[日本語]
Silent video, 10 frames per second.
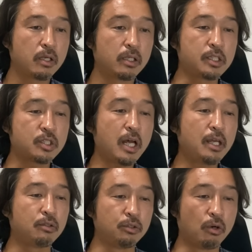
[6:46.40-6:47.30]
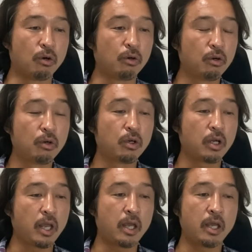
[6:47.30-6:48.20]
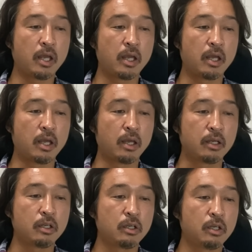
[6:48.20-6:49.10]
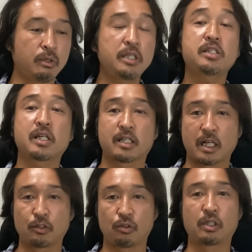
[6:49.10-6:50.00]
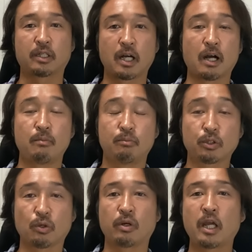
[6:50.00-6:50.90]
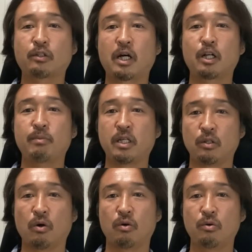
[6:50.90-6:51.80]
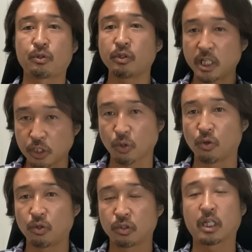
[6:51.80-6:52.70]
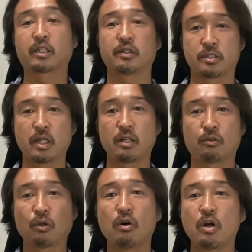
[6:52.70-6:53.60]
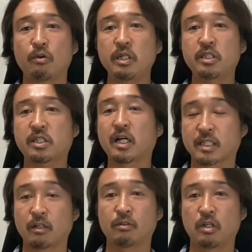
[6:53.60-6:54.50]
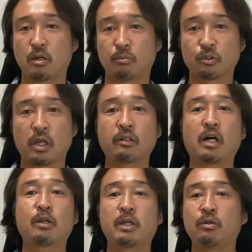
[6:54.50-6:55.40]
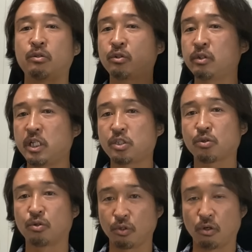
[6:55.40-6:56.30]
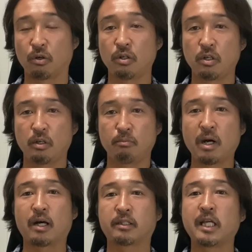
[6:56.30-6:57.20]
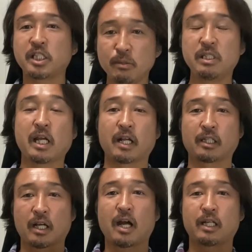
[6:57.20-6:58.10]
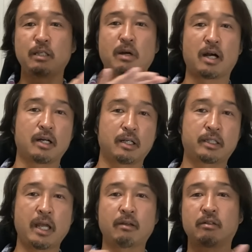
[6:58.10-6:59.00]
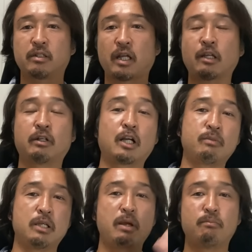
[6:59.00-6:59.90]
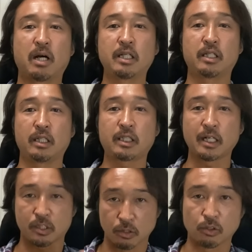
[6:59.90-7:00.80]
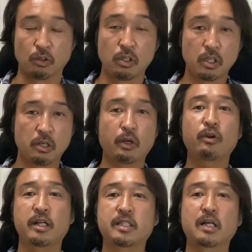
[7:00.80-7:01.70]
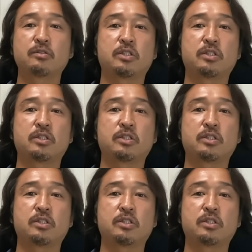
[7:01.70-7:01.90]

イスラエルの、えー、フィッチャーさんという方が元 FRB の副議長だったんですね。このフィッチャーさん、元 FRB 副議長の、まあ、弟子みたいな方が今、現 FRB メンバーにいたりすると。これはね、昨